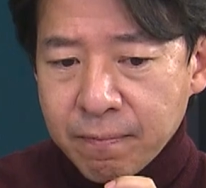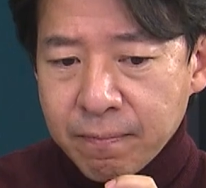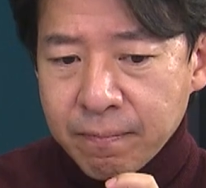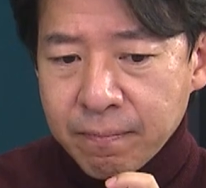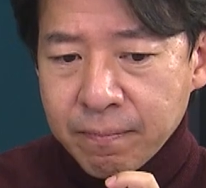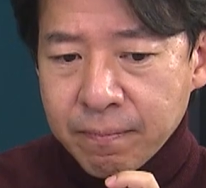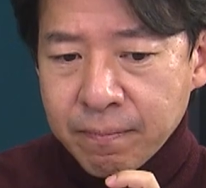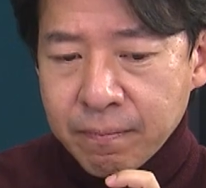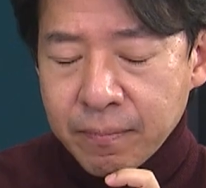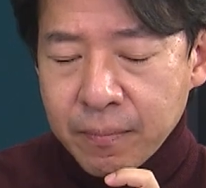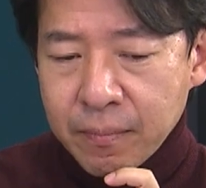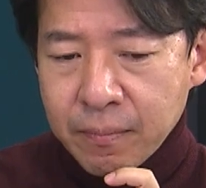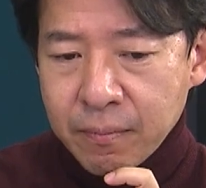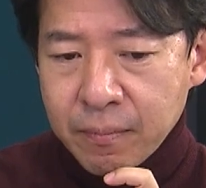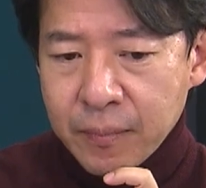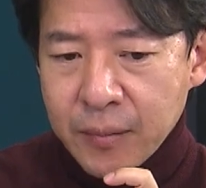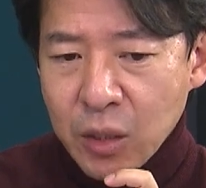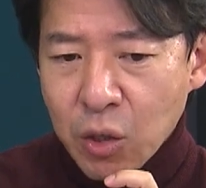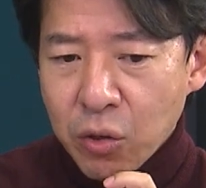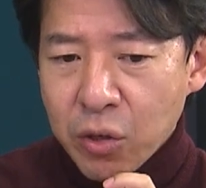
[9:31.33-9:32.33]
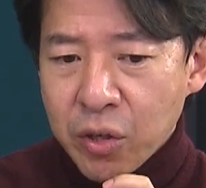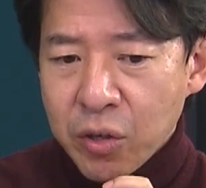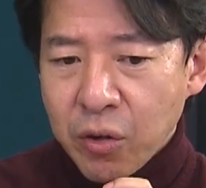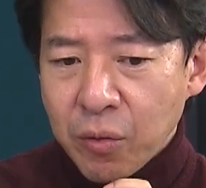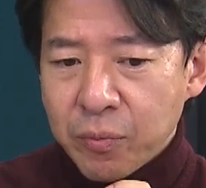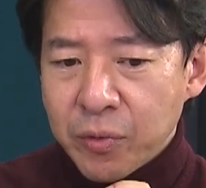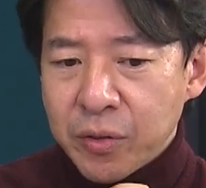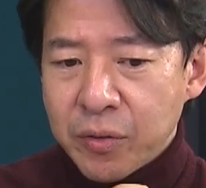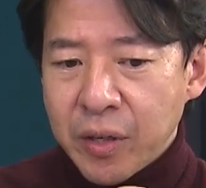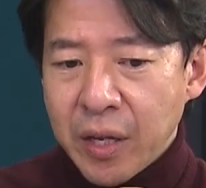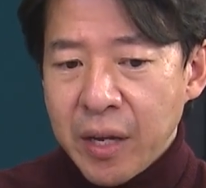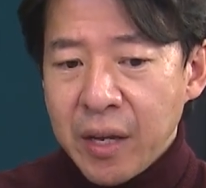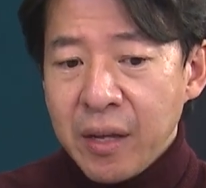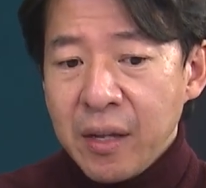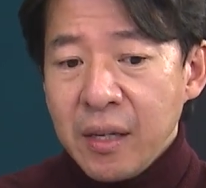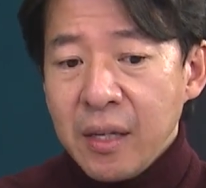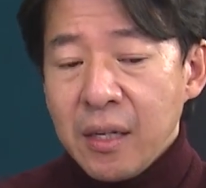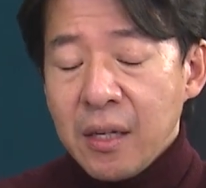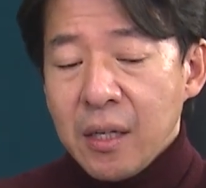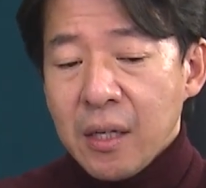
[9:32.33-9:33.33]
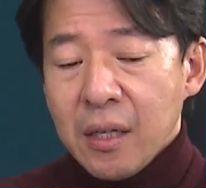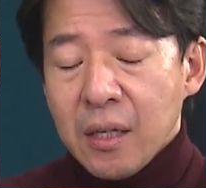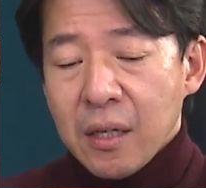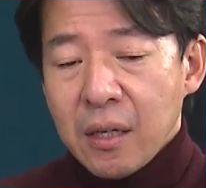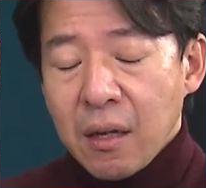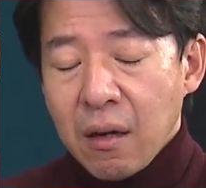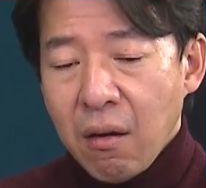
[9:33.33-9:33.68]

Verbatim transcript: 음, 음, 여기는 없는데 네.